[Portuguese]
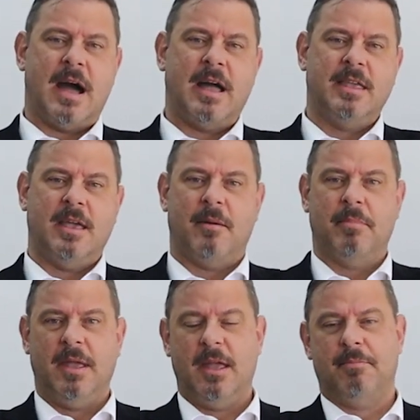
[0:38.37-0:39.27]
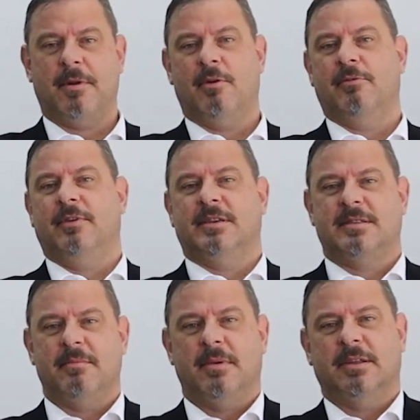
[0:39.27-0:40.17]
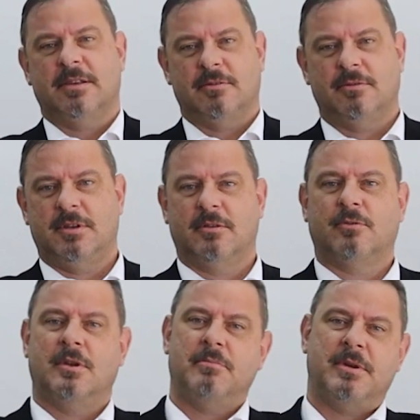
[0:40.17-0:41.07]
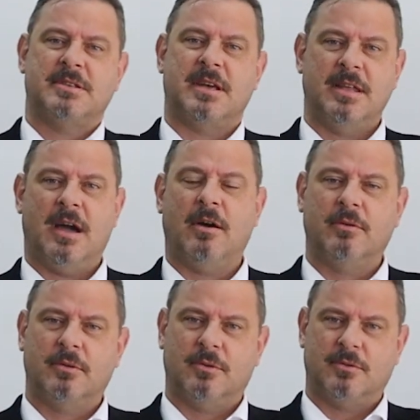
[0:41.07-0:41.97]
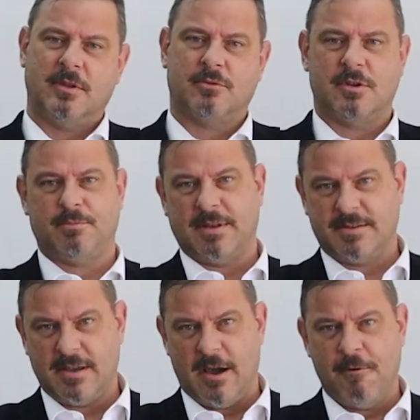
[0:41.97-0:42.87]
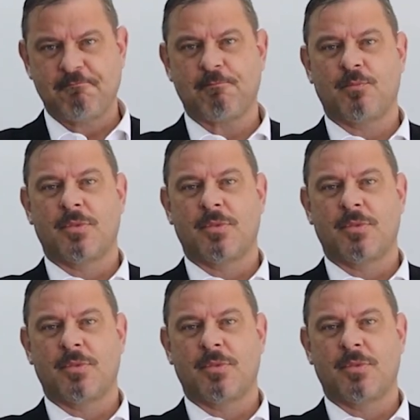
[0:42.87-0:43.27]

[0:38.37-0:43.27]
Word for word: AIAB para ouvir as demandas do setor empresarial, do setor espacial.